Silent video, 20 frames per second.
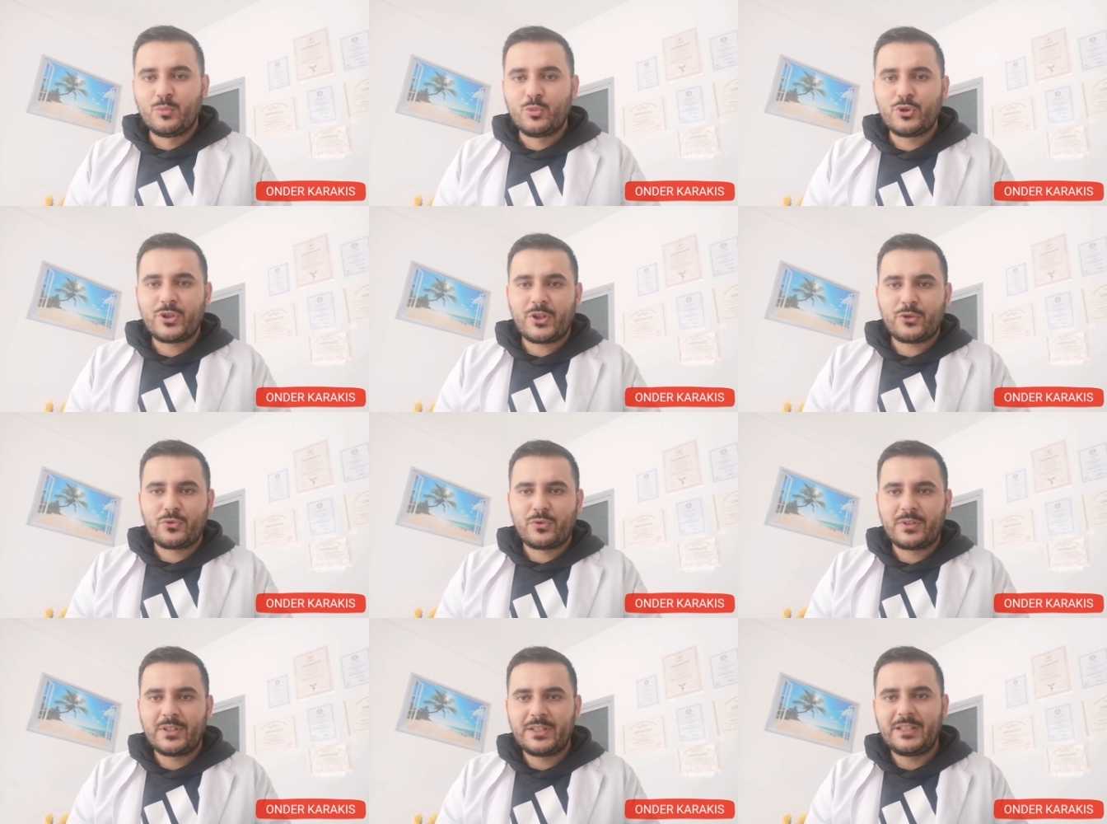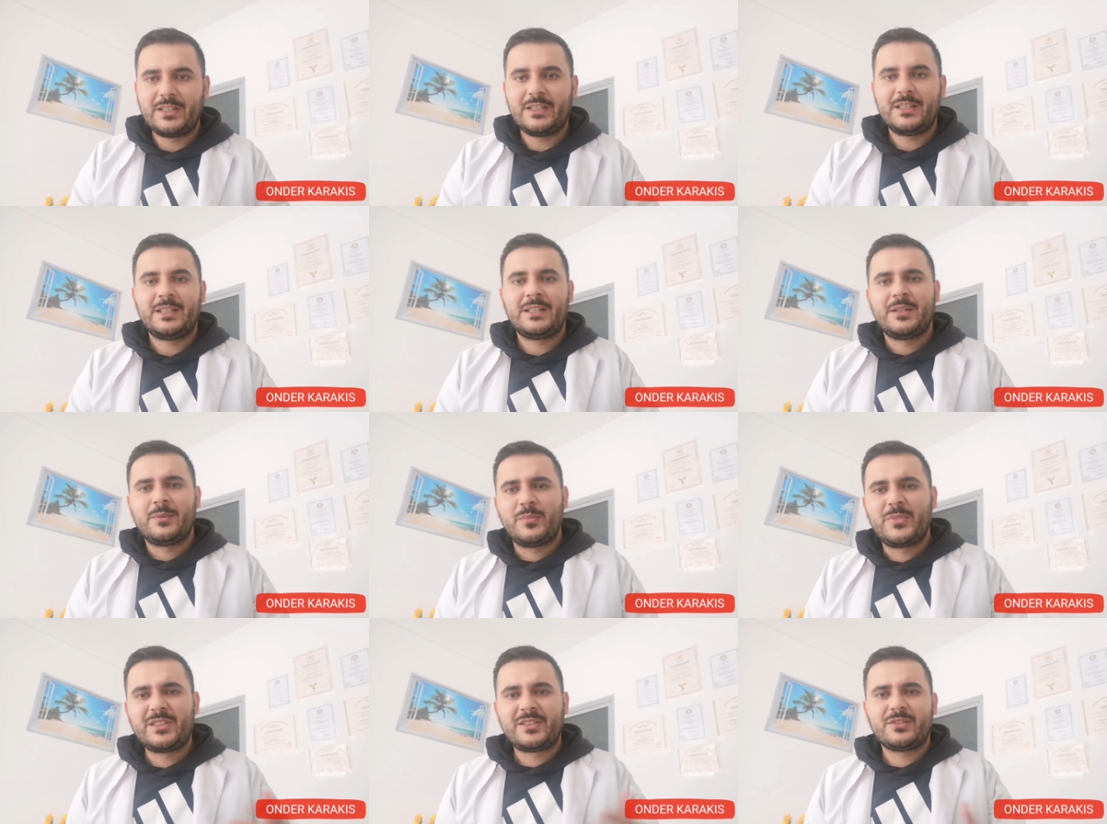Bundan
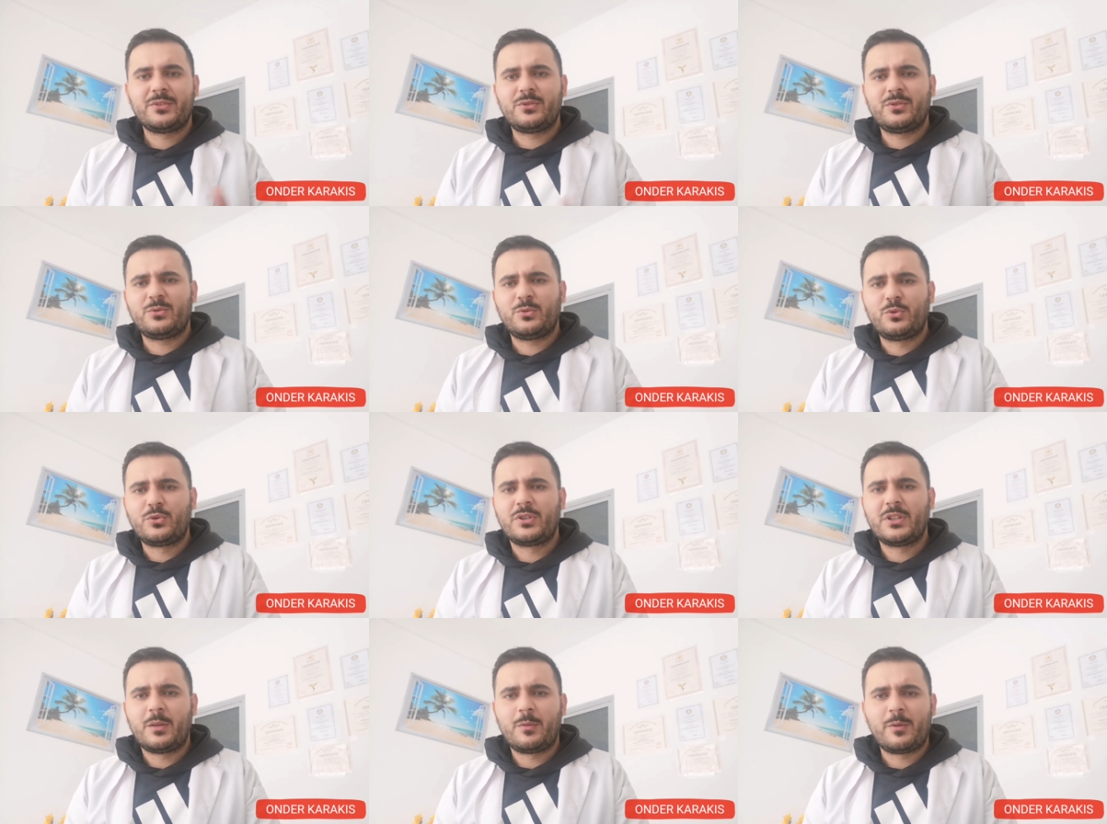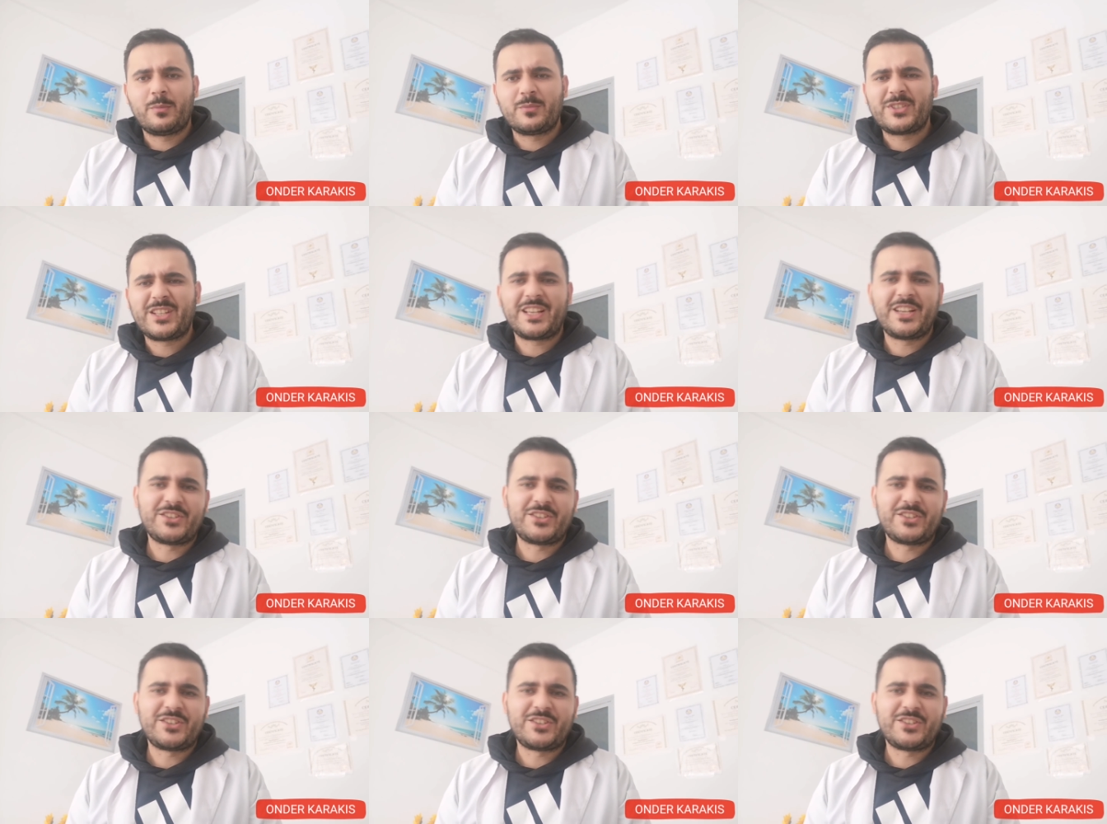dolayı biz uygulamamıza